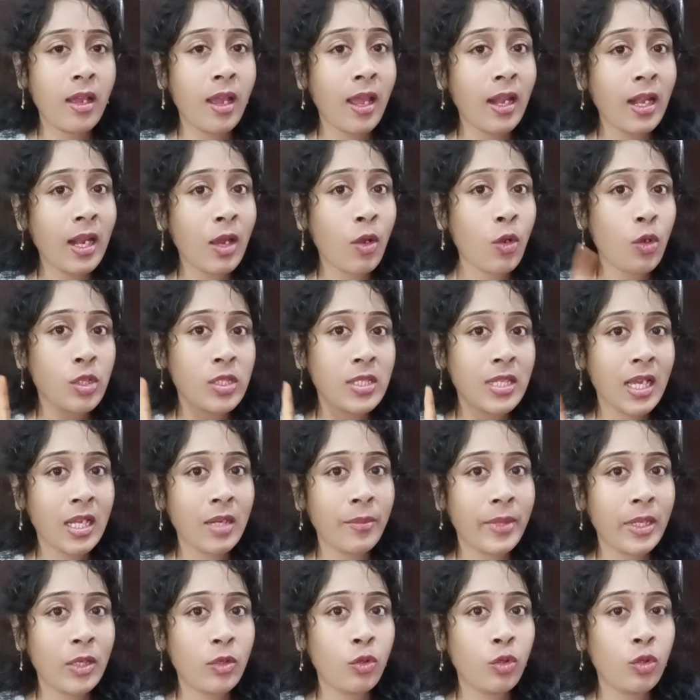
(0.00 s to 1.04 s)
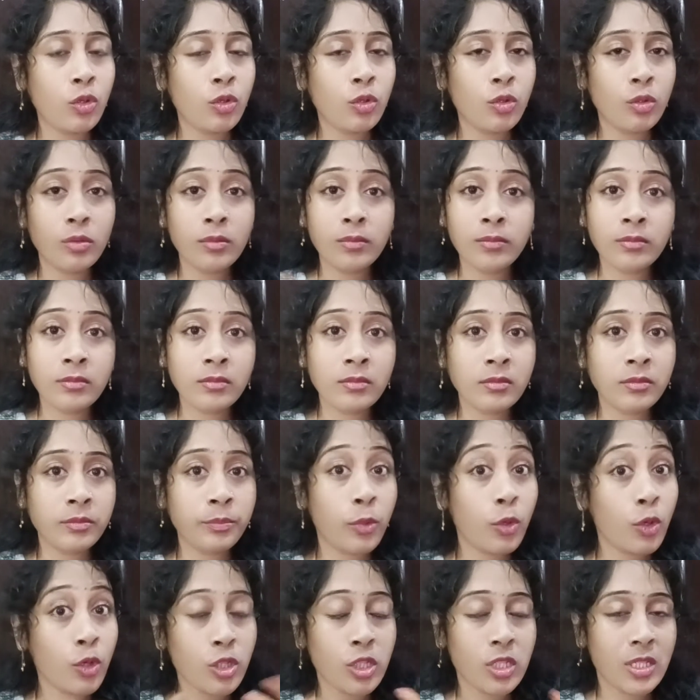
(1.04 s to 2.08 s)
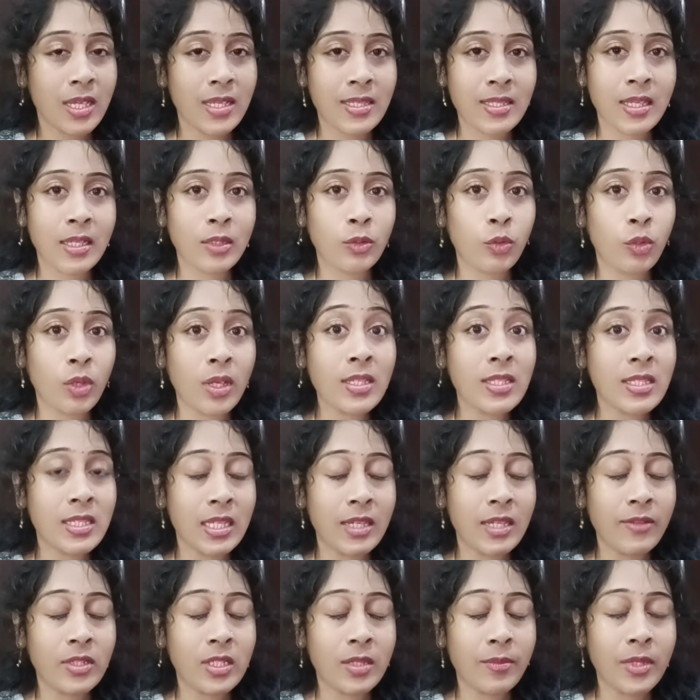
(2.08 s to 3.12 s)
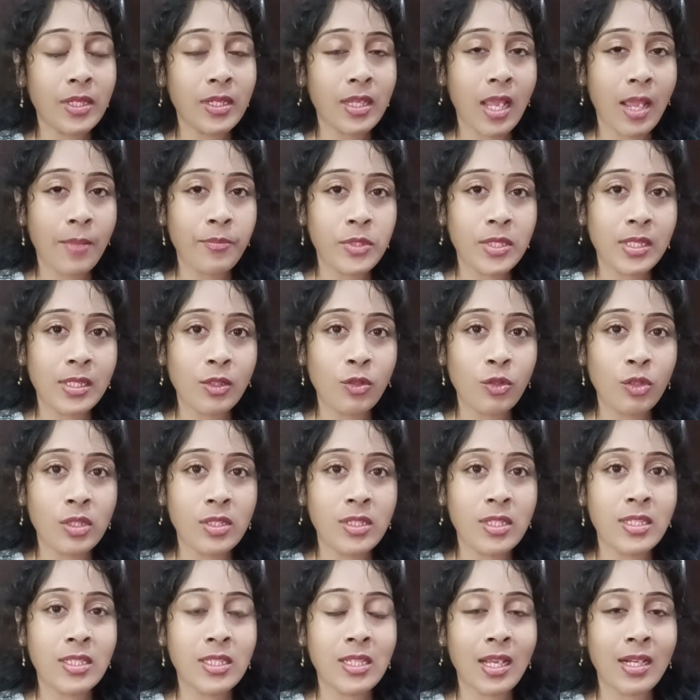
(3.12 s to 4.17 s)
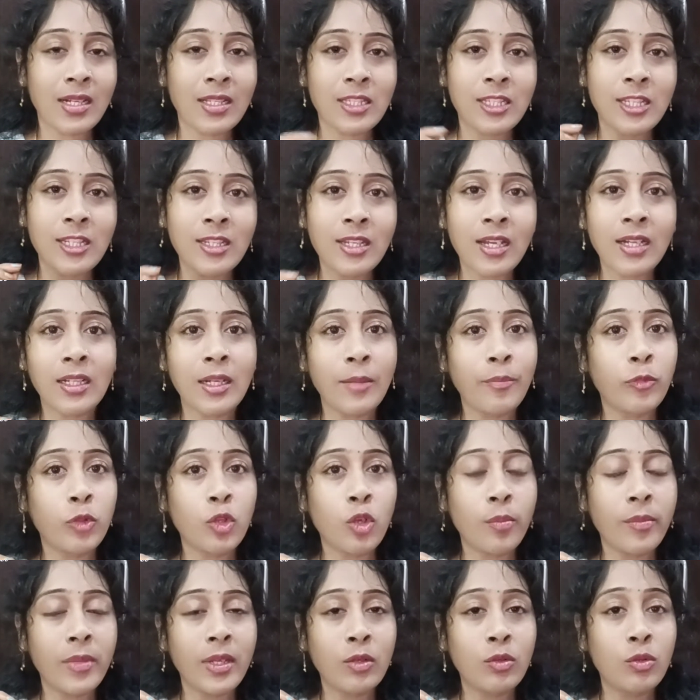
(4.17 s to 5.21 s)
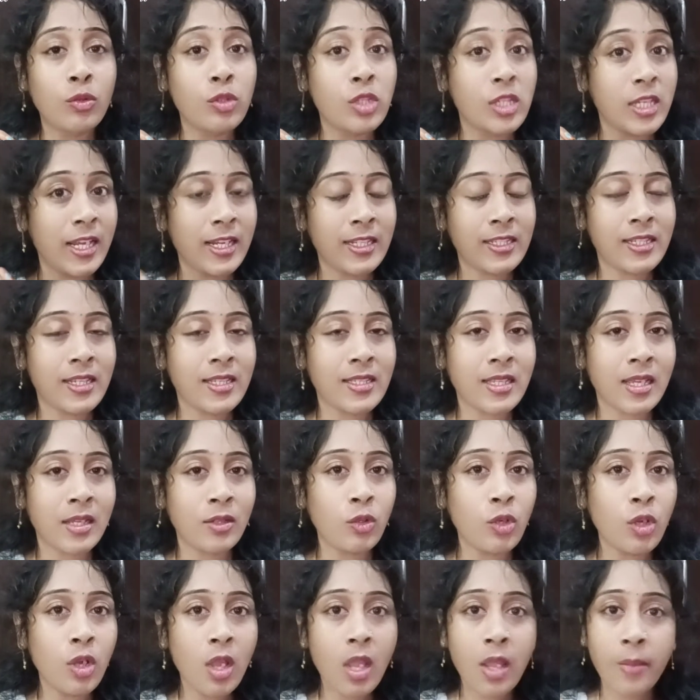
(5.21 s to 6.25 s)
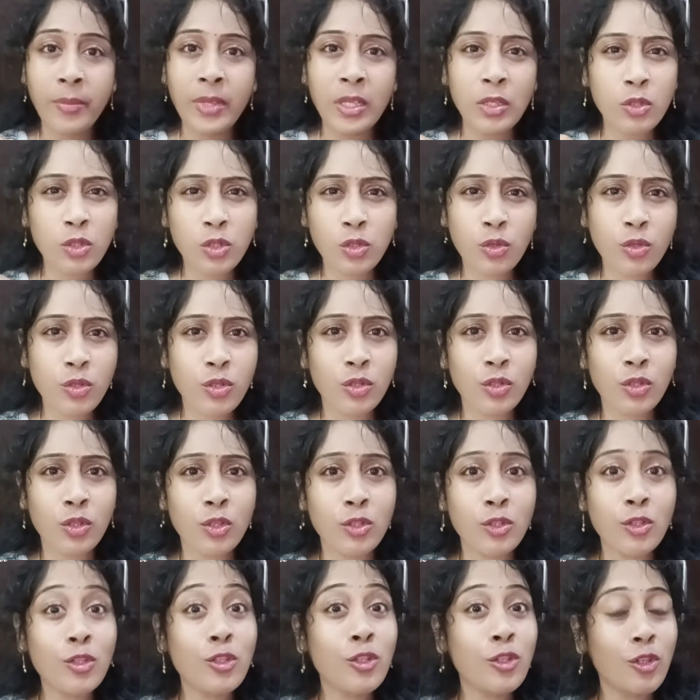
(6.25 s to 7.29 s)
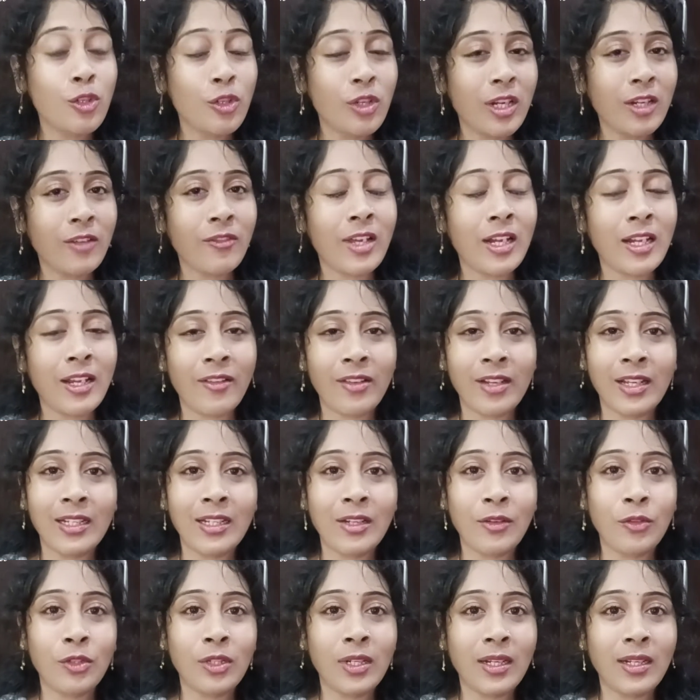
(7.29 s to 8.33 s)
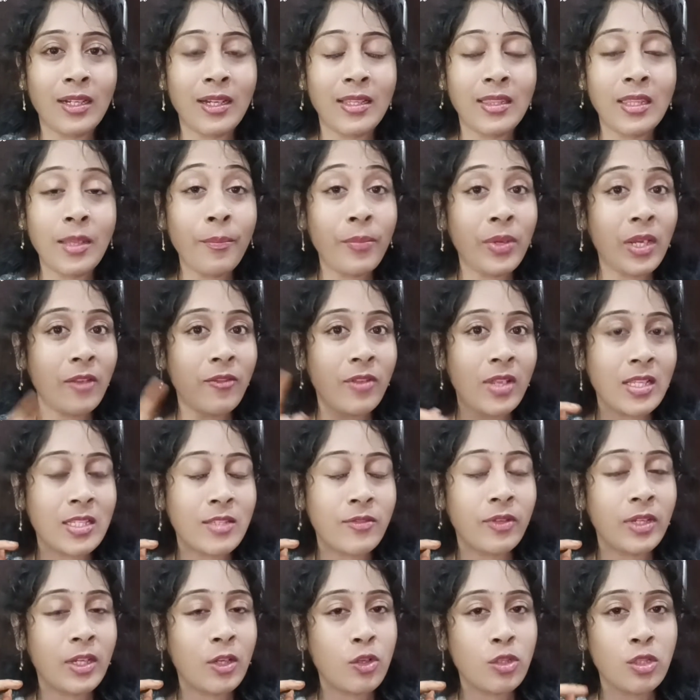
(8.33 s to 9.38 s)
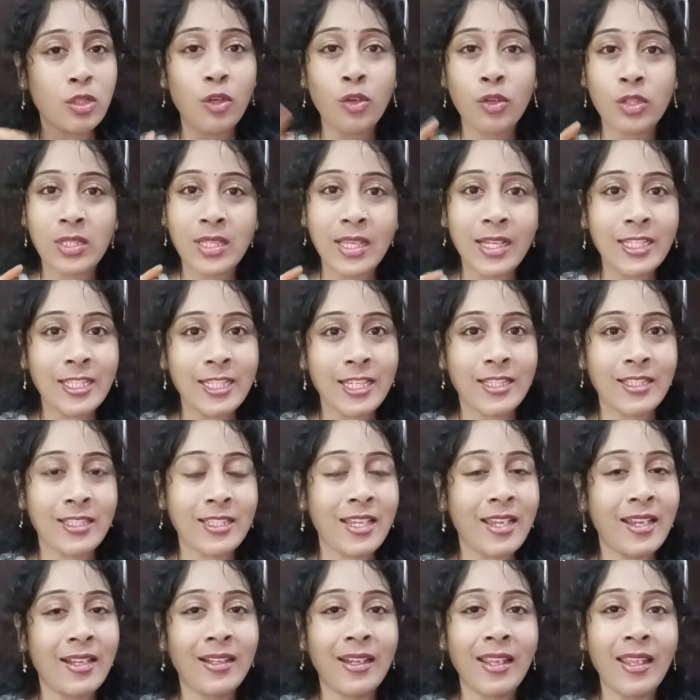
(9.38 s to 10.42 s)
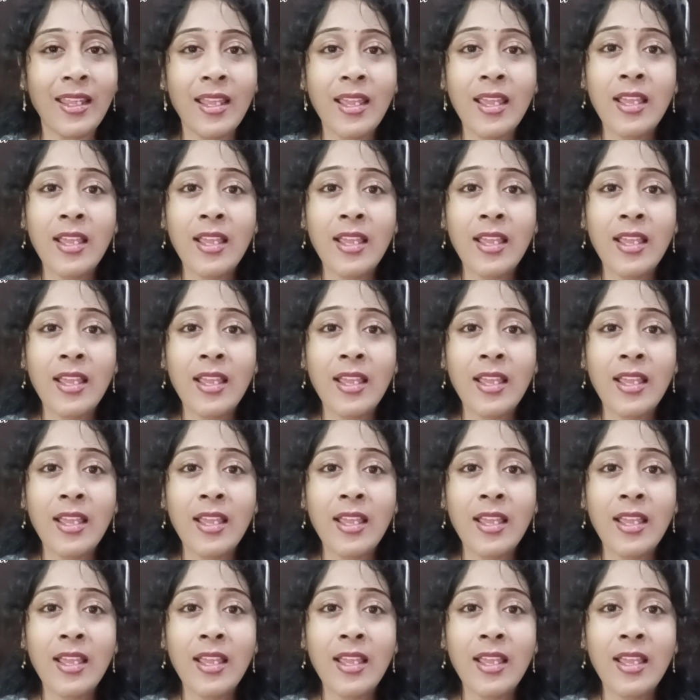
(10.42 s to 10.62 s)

అలా ఒకసారి మీకు పోస్ట్ చేశాను కూడా సి విటమిన్ క్యాప్సిల్స్ గురించి చాలా చిన్న టిప్ తో మీకు షేర్ చేశాను మీరు చూసుండొచ్చు చూడని వాళ్ళు ఎవరైనా ఉన్నట్లయితే ప్రీవియస్ వీడియోస్ లో ఒకసారి చెక్ చేయండి